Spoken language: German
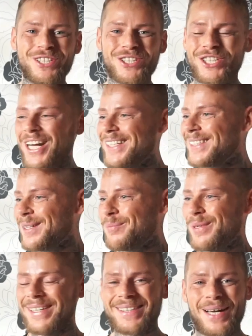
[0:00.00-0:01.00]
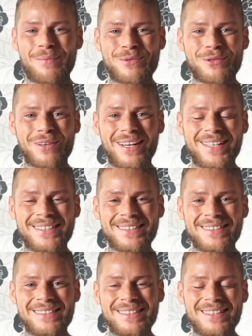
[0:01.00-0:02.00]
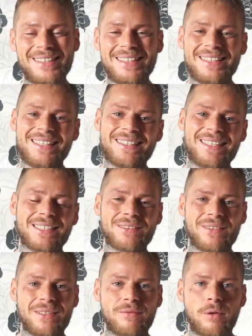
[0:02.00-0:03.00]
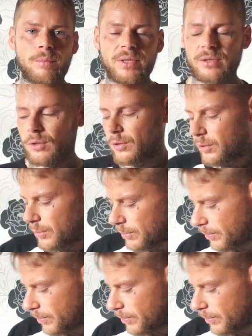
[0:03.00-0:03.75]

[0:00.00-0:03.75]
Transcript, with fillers: die scheiß Tapete abzureißen. Deswegen verpisst euch.